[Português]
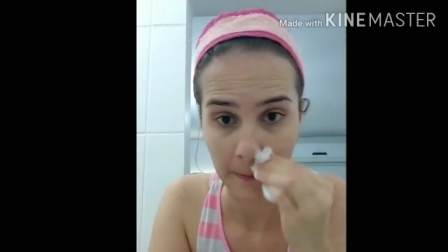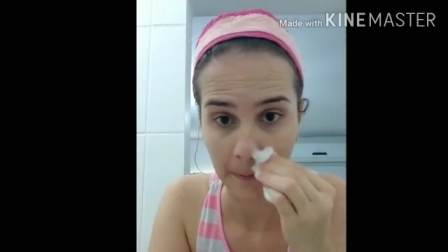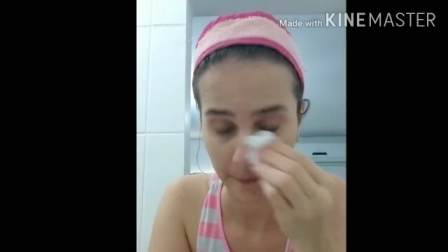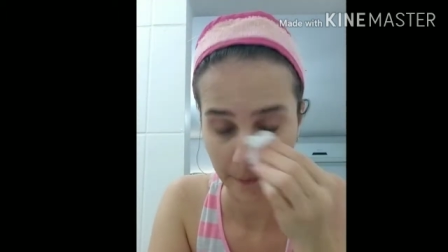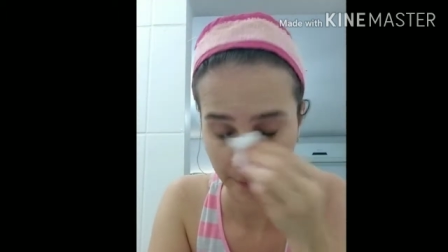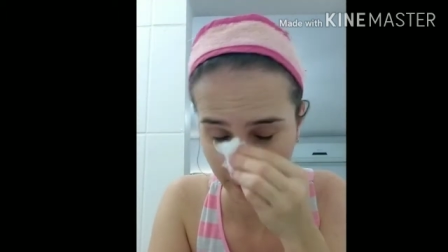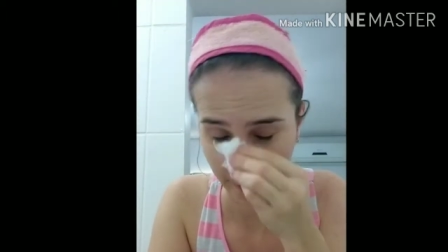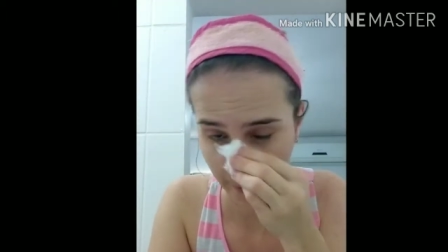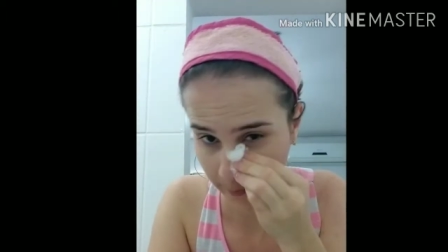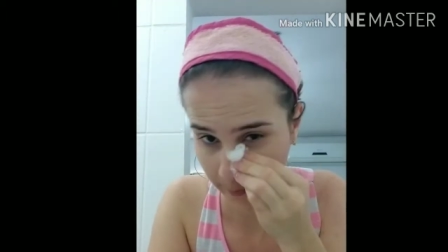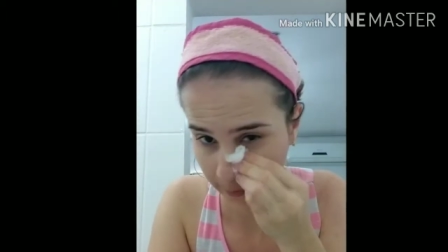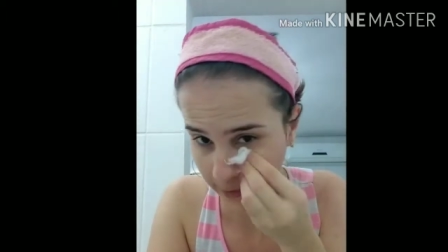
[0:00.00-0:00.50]

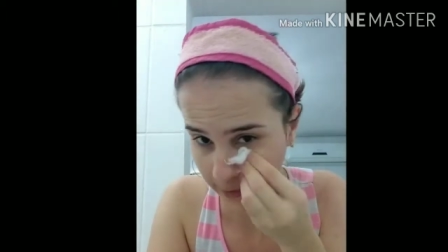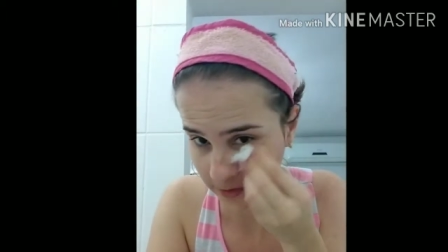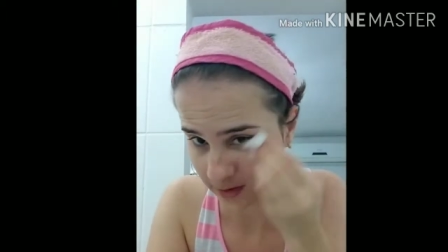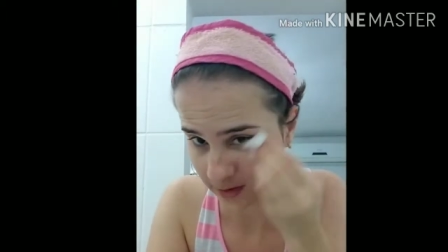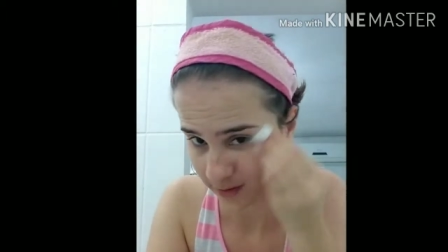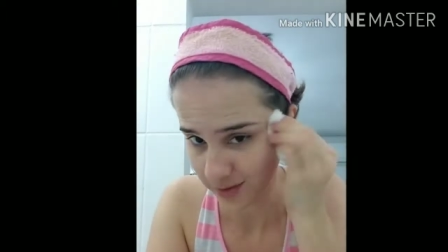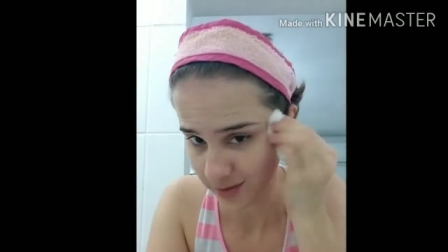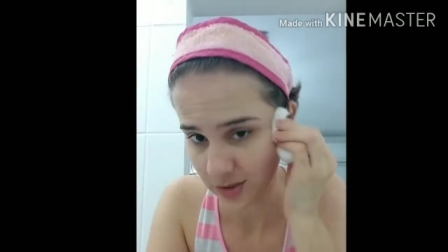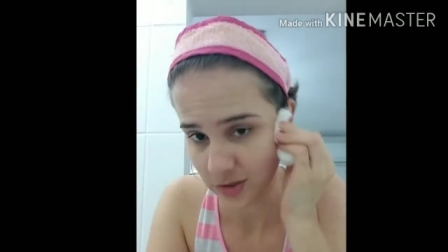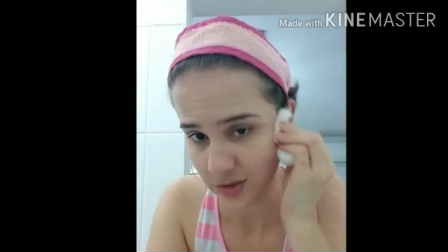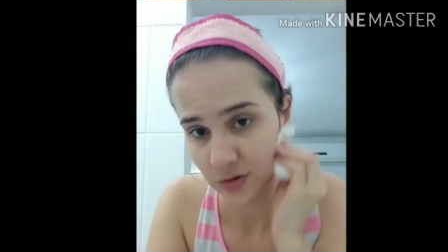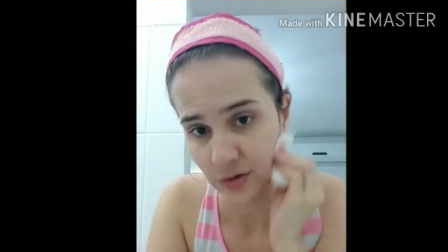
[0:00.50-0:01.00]
Só porque eu
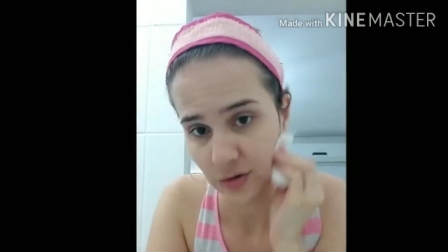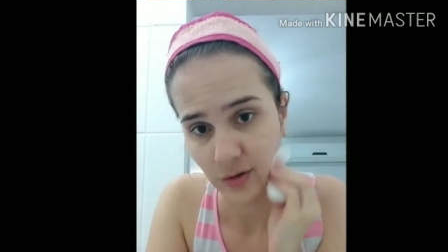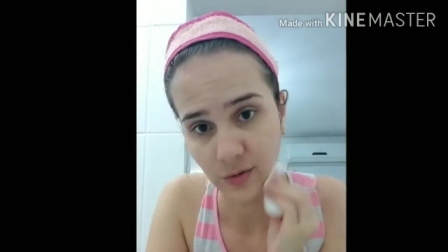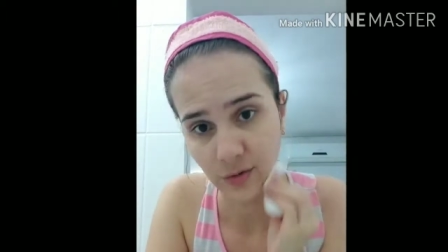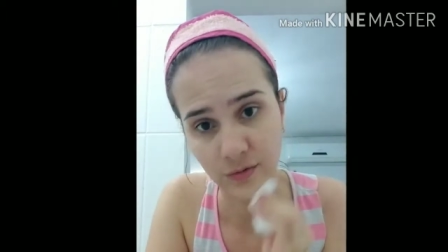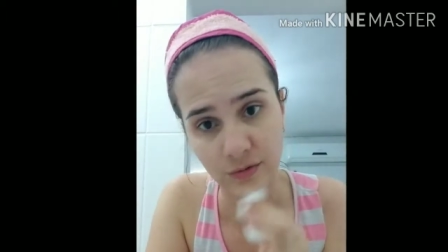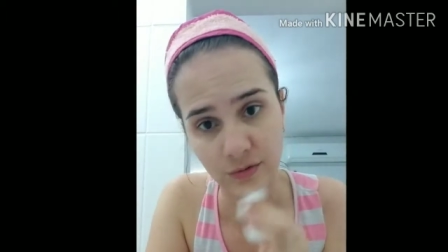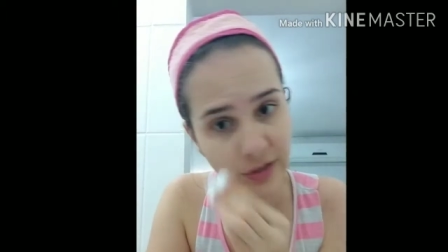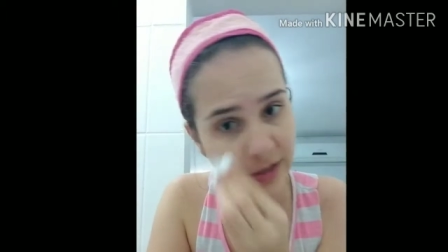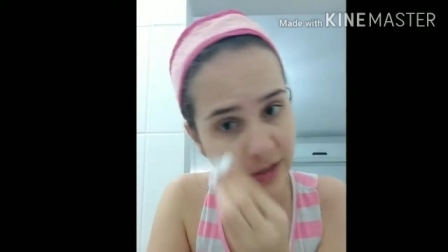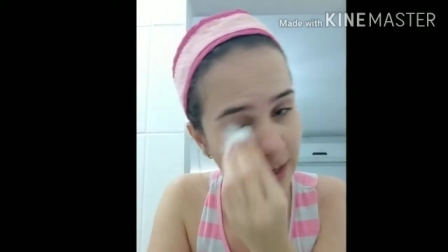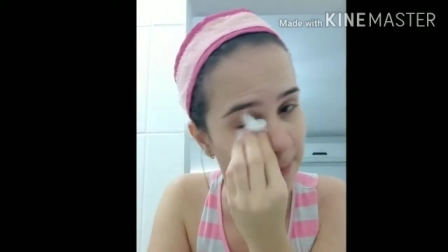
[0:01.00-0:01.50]
tava de olho
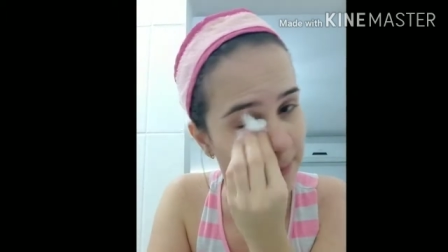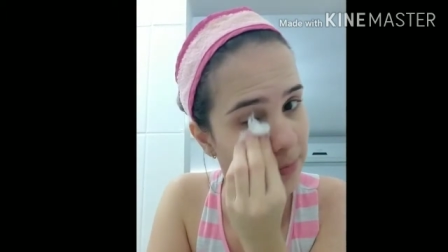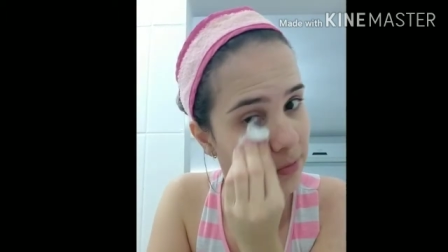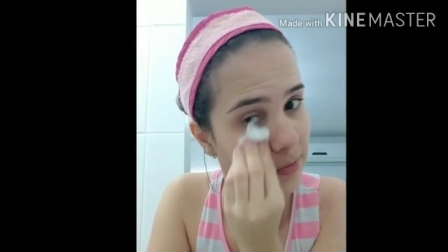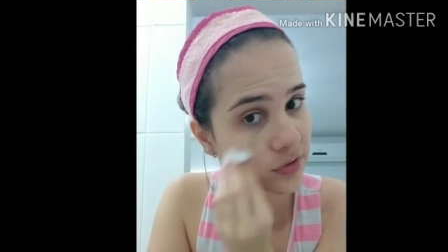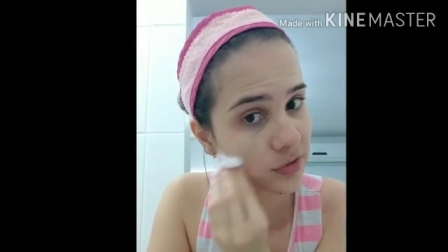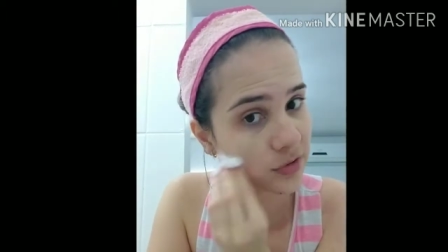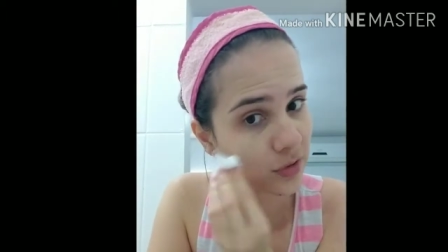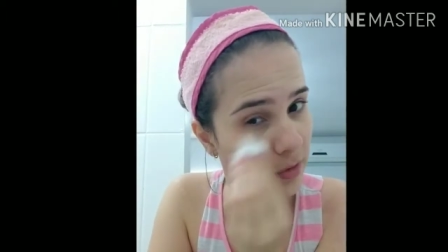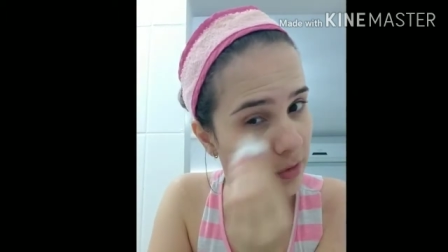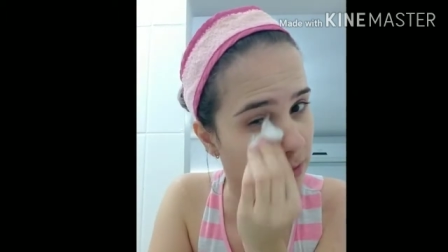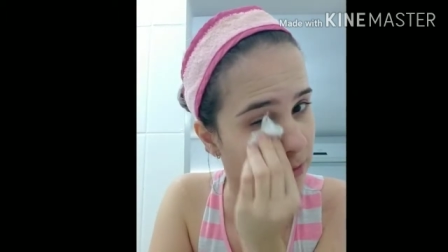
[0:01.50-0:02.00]
no que é
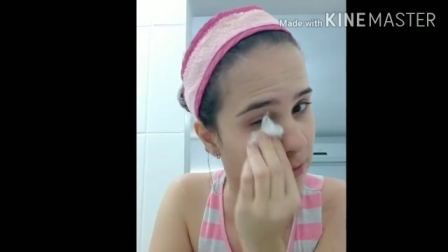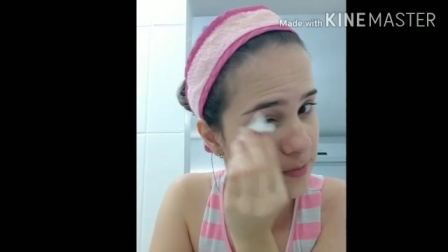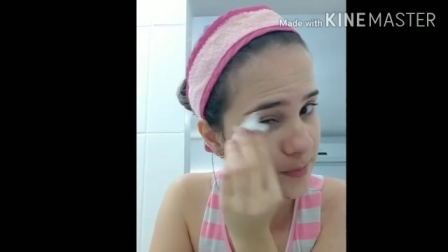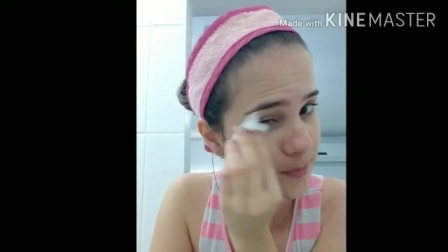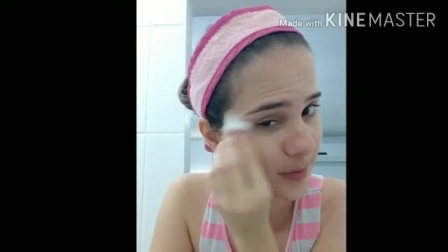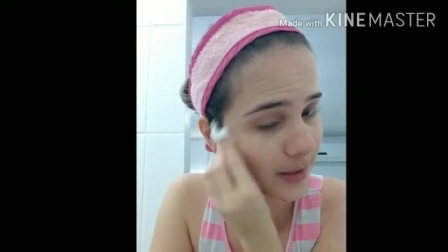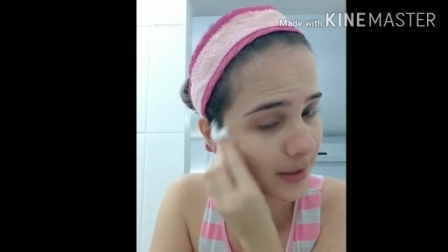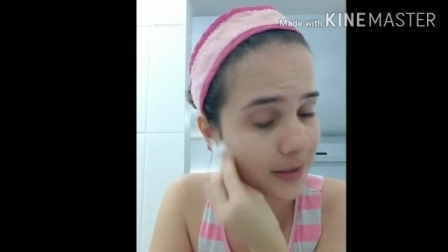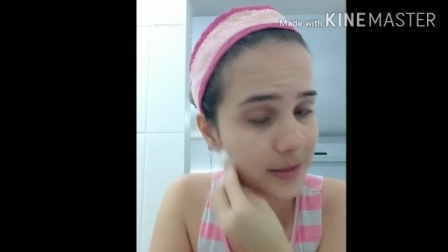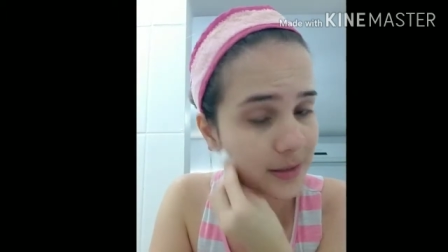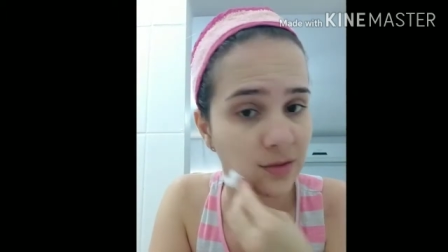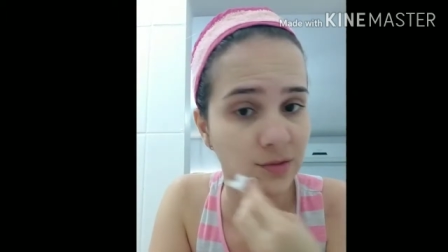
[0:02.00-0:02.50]
pros olhos,
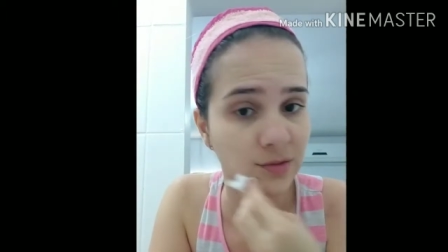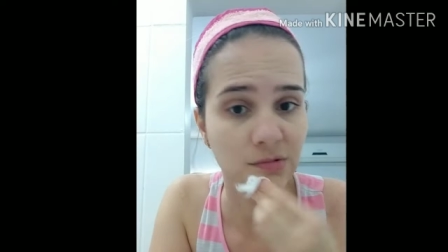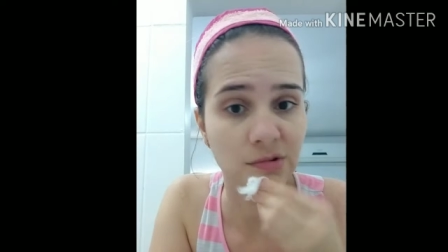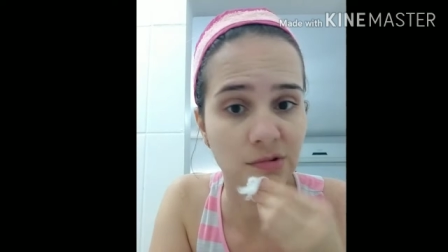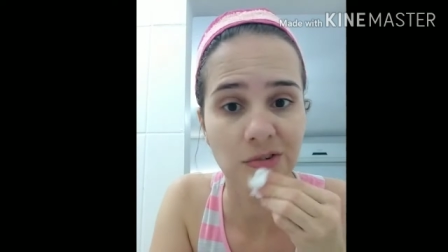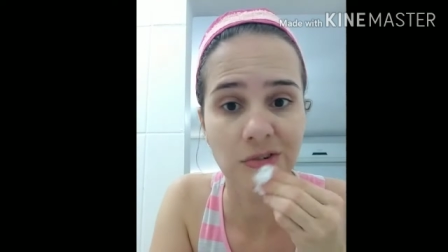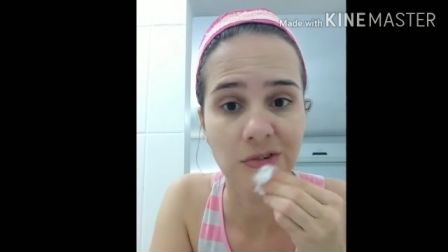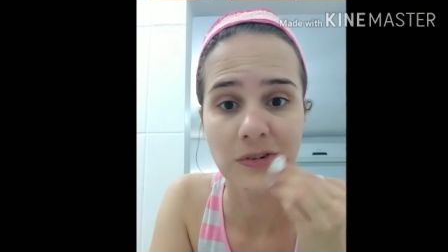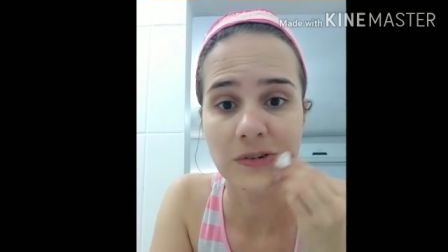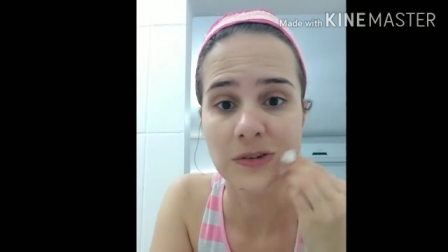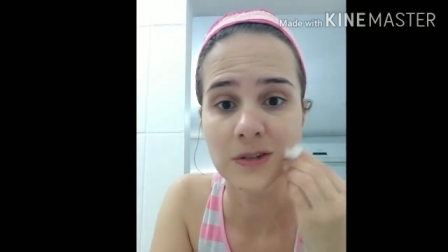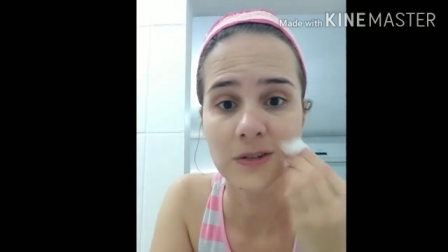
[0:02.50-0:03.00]
para dos
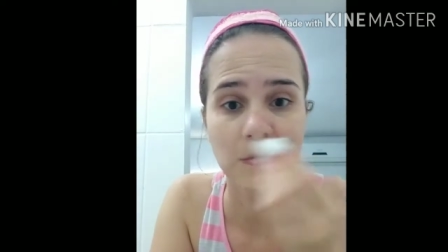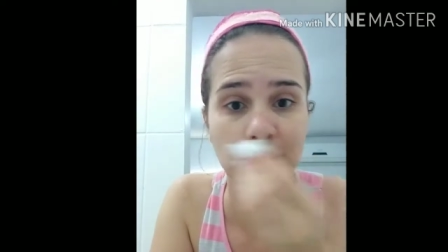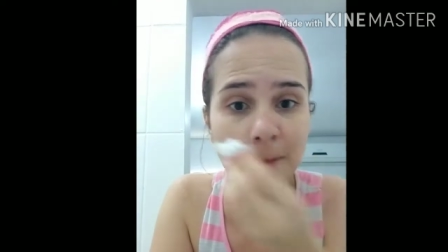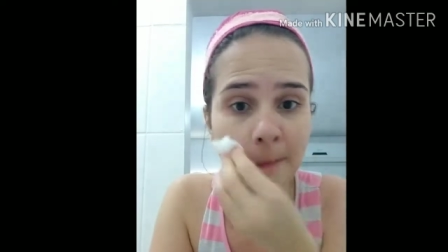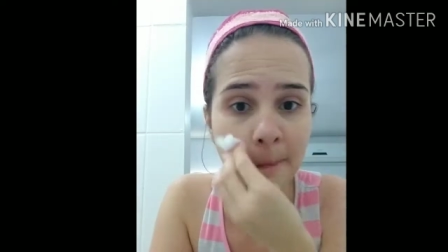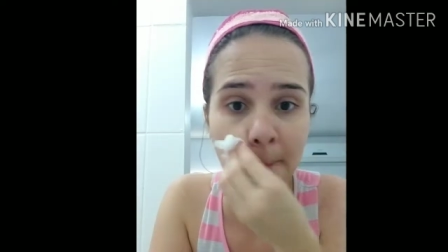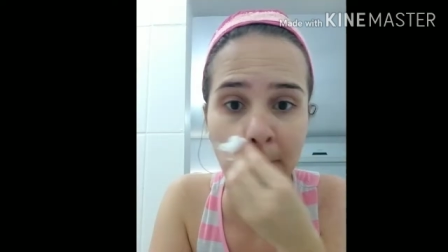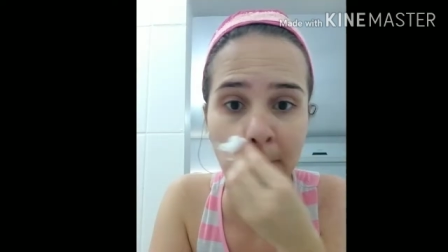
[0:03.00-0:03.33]
olhos.